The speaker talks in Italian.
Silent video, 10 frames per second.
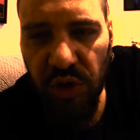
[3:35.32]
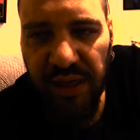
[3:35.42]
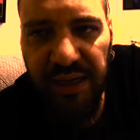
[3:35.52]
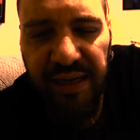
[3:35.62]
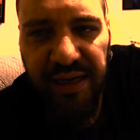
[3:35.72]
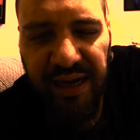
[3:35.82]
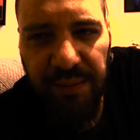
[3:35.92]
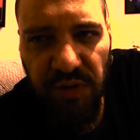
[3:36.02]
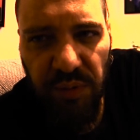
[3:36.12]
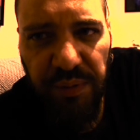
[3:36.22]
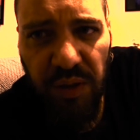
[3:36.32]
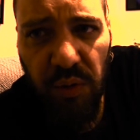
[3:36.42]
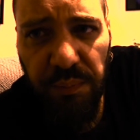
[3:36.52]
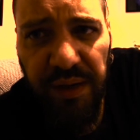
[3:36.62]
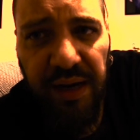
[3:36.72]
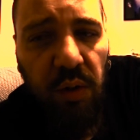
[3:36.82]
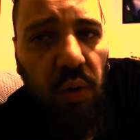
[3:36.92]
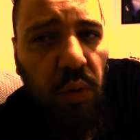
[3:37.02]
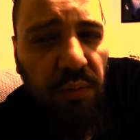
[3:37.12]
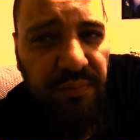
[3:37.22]
c'è il link Amazon per comprarlo
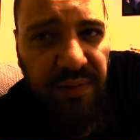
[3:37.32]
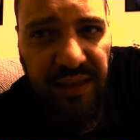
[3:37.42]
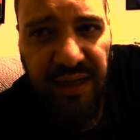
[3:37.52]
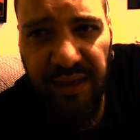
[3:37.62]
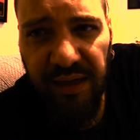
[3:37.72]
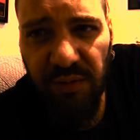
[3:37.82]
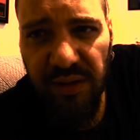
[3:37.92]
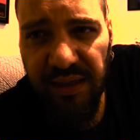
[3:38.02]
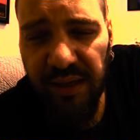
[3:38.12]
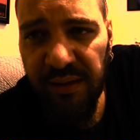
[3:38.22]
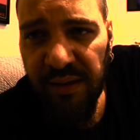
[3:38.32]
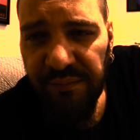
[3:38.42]
o mm, andate alla vostra